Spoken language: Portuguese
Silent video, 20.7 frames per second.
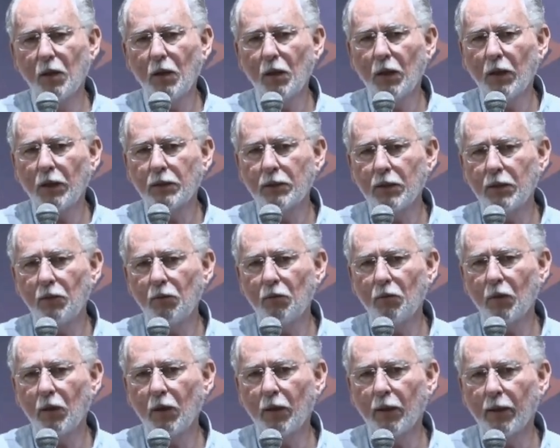
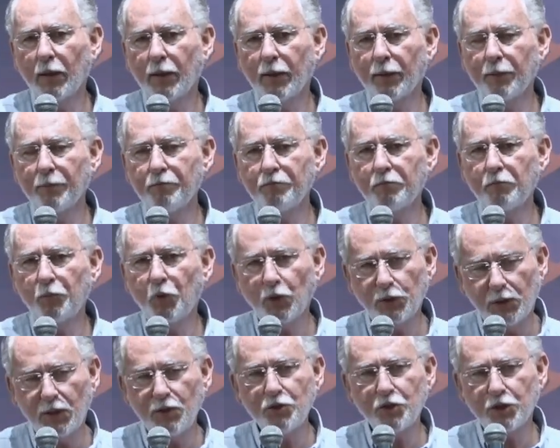Então, é
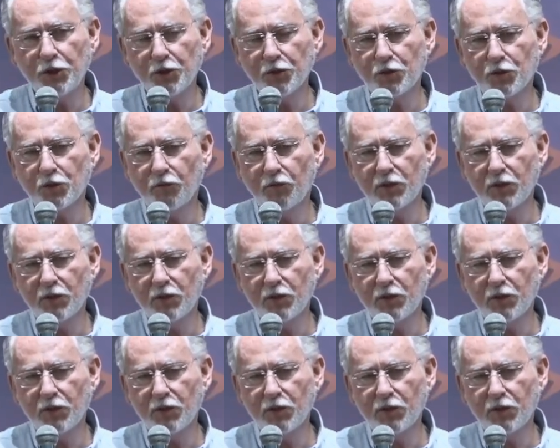importante isso.